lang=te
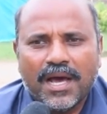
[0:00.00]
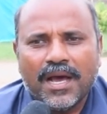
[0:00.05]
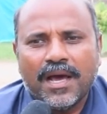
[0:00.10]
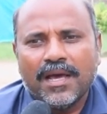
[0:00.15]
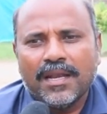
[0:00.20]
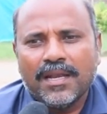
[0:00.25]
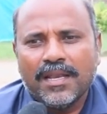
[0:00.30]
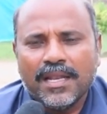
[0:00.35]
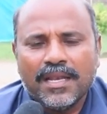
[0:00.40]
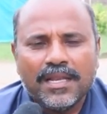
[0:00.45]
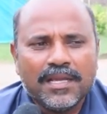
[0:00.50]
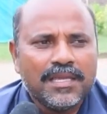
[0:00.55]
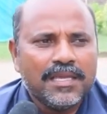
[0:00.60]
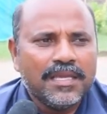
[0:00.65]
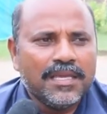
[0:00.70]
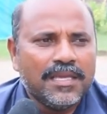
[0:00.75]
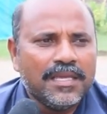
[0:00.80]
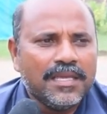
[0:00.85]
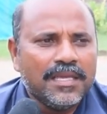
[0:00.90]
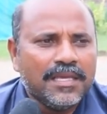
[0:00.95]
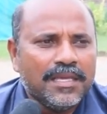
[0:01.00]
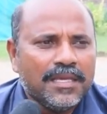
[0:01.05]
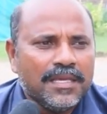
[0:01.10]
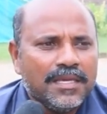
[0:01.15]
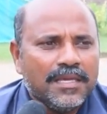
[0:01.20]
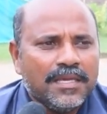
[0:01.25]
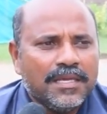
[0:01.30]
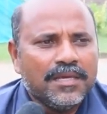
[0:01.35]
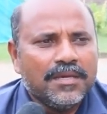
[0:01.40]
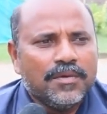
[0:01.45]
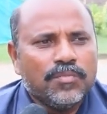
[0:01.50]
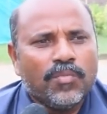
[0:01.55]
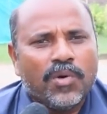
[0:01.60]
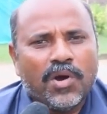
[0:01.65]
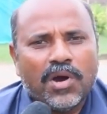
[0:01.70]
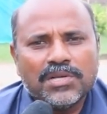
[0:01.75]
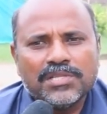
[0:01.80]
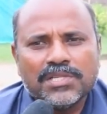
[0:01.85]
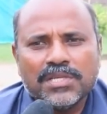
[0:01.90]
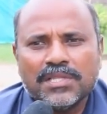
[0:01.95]
ఆరు నెలలకి
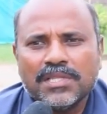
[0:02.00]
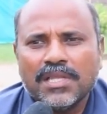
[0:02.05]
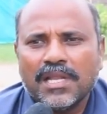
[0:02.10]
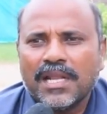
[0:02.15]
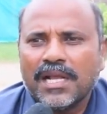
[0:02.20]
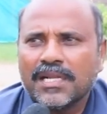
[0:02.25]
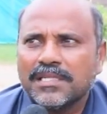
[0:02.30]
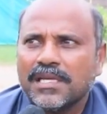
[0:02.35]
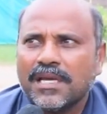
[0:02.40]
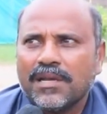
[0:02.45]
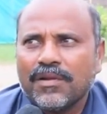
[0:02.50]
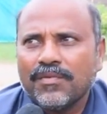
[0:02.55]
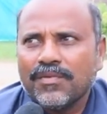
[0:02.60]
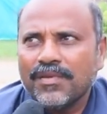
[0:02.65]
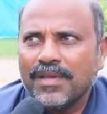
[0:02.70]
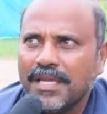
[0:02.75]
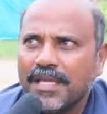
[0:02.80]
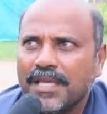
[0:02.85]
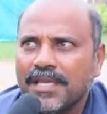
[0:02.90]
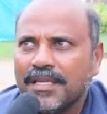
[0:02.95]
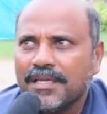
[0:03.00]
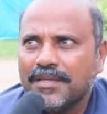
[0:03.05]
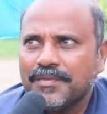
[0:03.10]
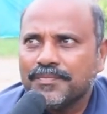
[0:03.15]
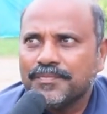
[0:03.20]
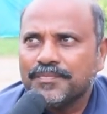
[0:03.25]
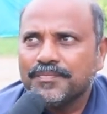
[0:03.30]
బాగు చేస్తే లక్ష అరవై వేలు అయినాయి